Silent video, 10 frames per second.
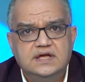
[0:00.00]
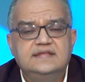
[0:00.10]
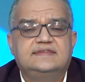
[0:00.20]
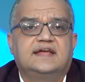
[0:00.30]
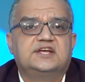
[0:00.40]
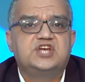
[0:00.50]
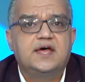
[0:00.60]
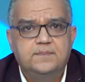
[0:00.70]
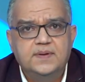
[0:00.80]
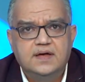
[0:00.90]
انت
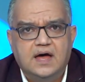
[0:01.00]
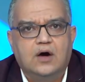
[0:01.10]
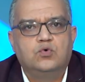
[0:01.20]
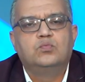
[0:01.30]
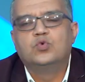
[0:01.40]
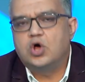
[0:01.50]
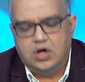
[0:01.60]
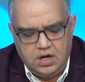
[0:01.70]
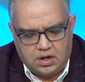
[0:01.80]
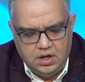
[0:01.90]
كشاب او
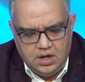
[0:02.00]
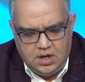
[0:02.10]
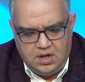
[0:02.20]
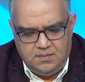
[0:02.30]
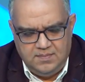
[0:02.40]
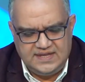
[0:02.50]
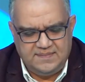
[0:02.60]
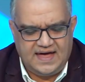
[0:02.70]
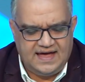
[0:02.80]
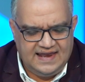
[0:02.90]
مراهق
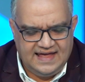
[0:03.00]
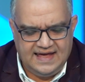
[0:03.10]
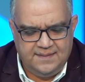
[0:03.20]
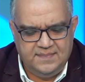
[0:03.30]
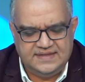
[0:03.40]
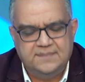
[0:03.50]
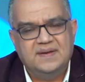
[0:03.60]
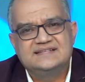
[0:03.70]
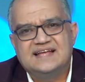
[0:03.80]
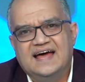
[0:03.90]
بتبقى قلقان
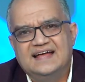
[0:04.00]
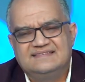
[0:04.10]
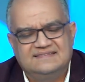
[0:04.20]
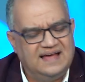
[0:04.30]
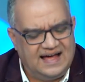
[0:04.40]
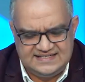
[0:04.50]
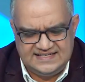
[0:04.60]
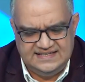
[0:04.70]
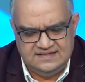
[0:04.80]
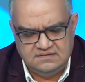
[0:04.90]
بتبقى ساعات
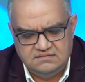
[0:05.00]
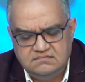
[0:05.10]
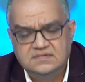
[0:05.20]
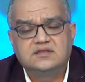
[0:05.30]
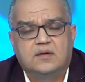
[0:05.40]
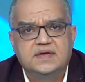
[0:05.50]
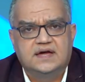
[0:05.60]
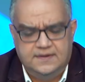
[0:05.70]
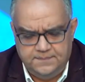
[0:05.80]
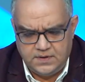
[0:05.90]
حزين ده
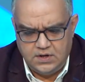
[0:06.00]
طبيعي